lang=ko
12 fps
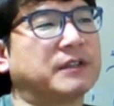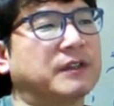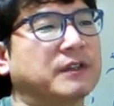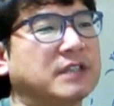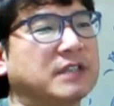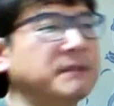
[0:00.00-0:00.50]

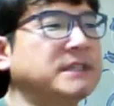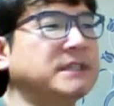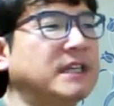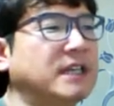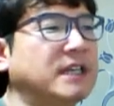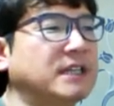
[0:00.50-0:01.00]
그럼 이제
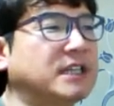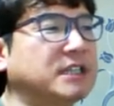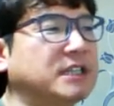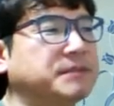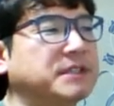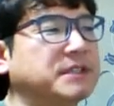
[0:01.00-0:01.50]

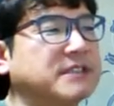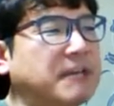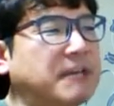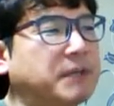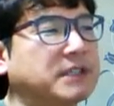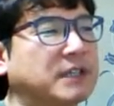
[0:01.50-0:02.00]
디크립션,
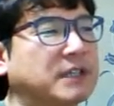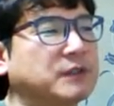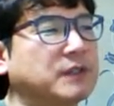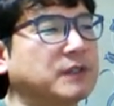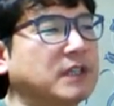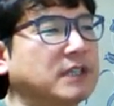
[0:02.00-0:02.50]
사이퍼가 들어가죠.
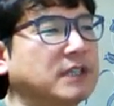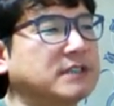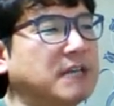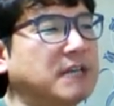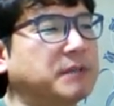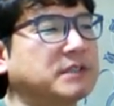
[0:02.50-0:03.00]

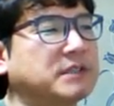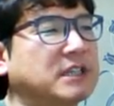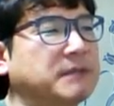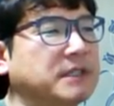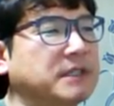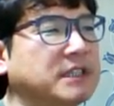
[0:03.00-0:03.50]
사이퍼가
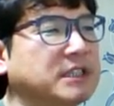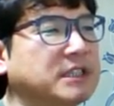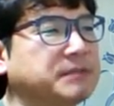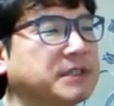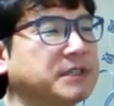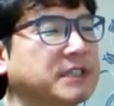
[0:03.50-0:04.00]
들어가면
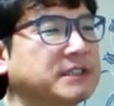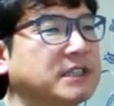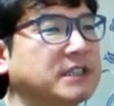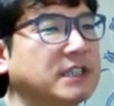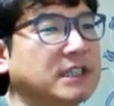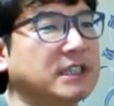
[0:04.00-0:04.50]
인크립션 했으니
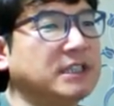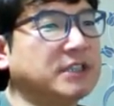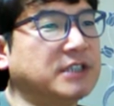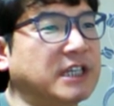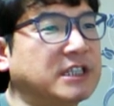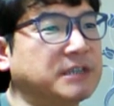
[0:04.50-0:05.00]
이전에
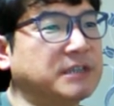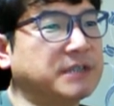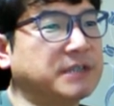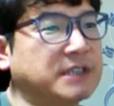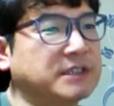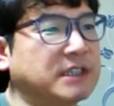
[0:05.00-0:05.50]
인크립션
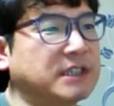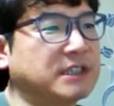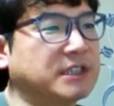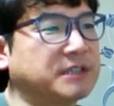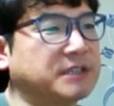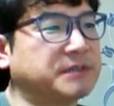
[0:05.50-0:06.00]
했으니까
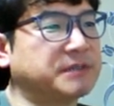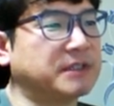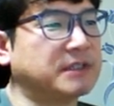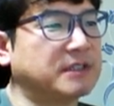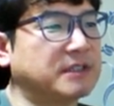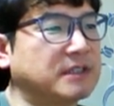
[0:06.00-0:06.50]
디크립션.
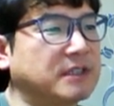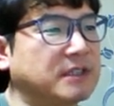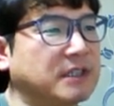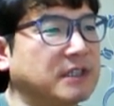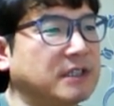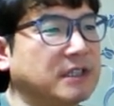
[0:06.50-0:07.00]

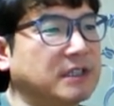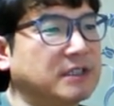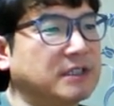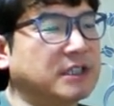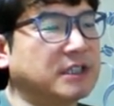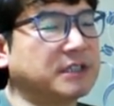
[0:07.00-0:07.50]

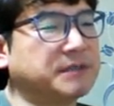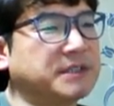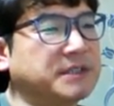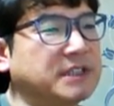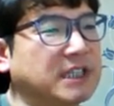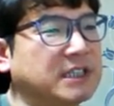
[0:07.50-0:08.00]

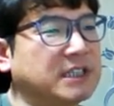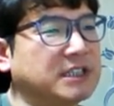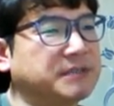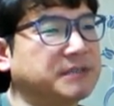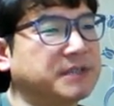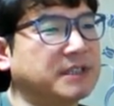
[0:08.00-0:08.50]
디크립션이니까
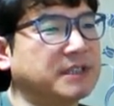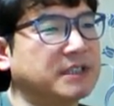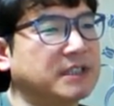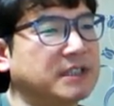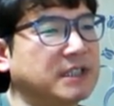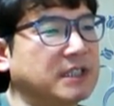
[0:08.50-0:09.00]
인크립션.
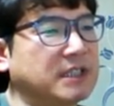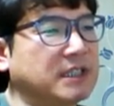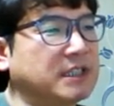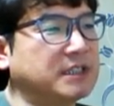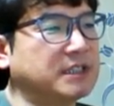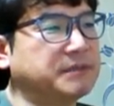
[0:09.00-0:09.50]

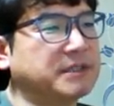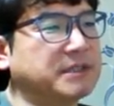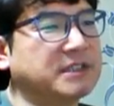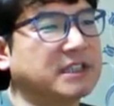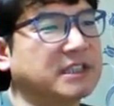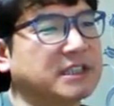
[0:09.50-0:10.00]

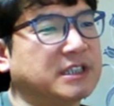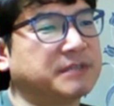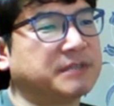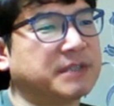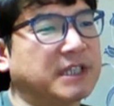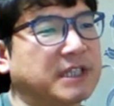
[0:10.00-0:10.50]
인크립션이니까
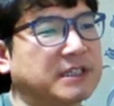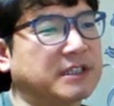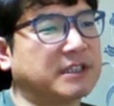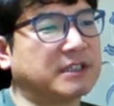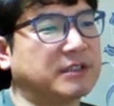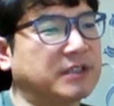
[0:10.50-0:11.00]
디크립션 해야 될 거
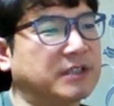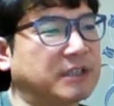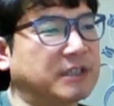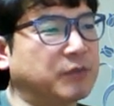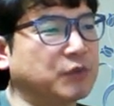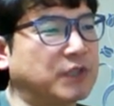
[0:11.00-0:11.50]
아니에요. 이렇게
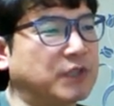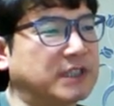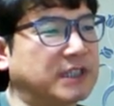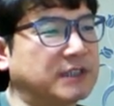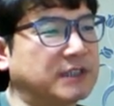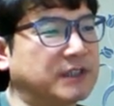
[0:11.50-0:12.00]
풀어 줘야 될 거
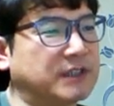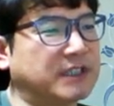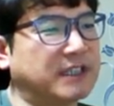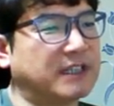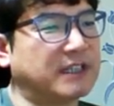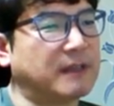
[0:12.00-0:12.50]
아니에요. 이렇게.
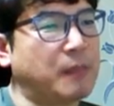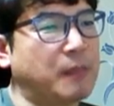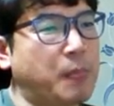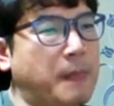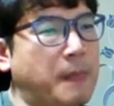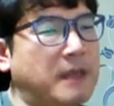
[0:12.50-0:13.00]

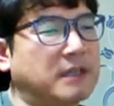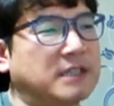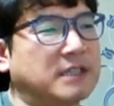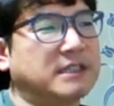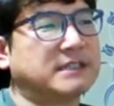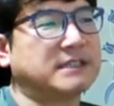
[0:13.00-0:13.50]
그래야
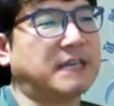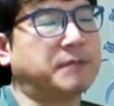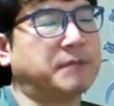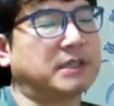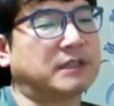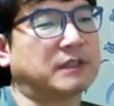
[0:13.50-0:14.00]
지 사이퍼가
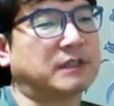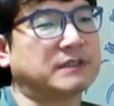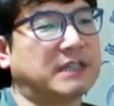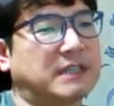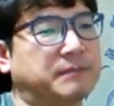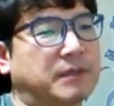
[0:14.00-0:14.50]
들어가요.
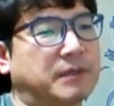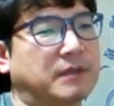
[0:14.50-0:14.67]
사이퍼.